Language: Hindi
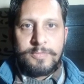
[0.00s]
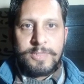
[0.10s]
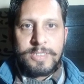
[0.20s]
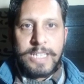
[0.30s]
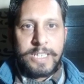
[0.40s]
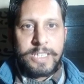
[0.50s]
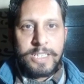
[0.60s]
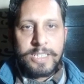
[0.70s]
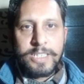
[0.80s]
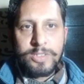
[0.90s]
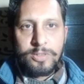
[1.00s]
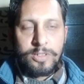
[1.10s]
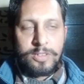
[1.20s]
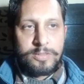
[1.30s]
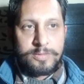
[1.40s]
सेंटर ने जो
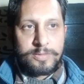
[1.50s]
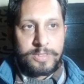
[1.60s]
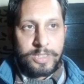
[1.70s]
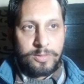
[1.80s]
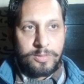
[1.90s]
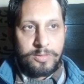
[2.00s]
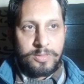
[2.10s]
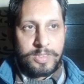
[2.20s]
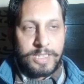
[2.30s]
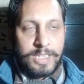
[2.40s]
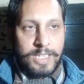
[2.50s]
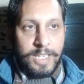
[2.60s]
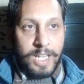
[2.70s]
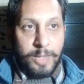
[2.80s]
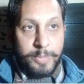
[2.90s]
देखो
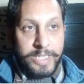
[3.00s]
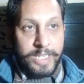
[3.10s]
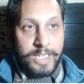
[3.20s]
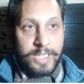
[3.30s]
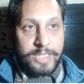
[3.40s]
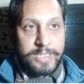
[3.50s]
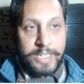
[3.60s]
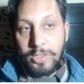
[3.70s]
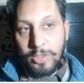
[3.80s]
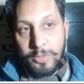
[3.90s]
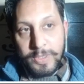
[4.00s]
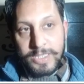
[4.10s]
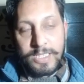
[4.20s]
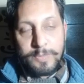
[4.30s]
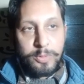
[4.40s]
अभी ये सेंटर को भी
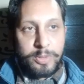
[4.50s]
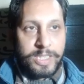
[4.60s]
पता पूरे